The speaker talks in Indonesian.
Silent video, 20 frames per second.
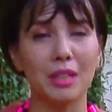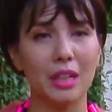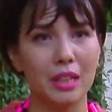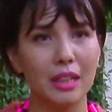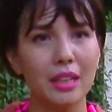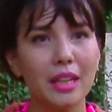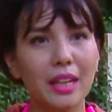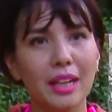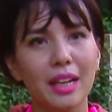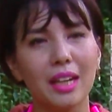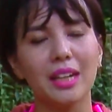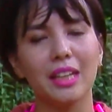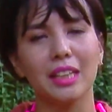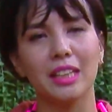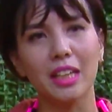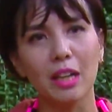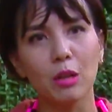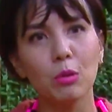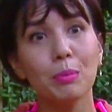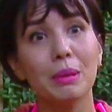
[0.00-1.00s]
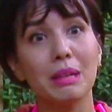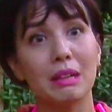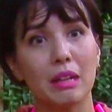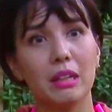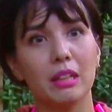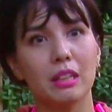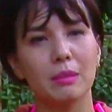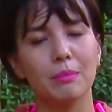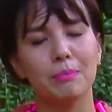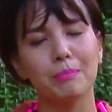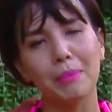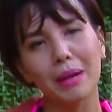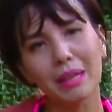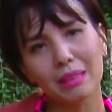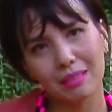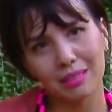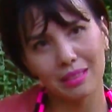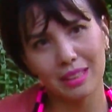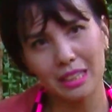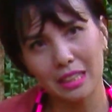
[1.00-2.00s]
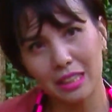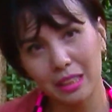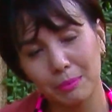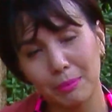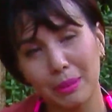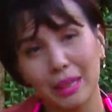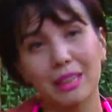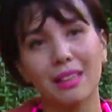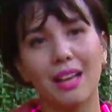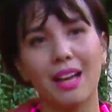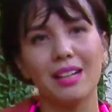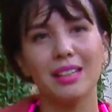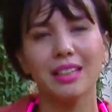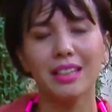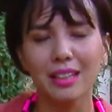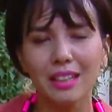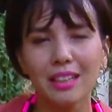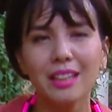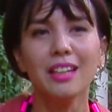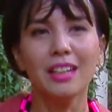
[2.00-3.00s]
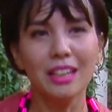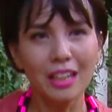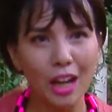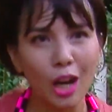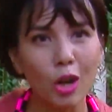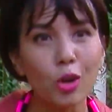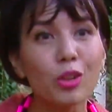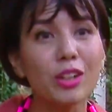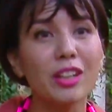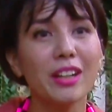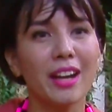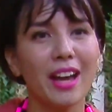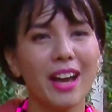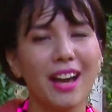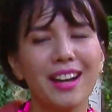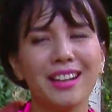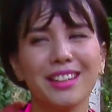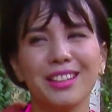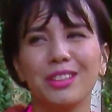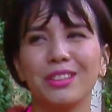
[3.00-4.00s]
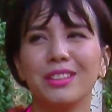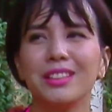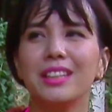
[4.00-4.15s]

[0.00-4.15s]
renang gede kan, akhirnya aku berenang di tempat, diikat pakai tali, aku renang gitu.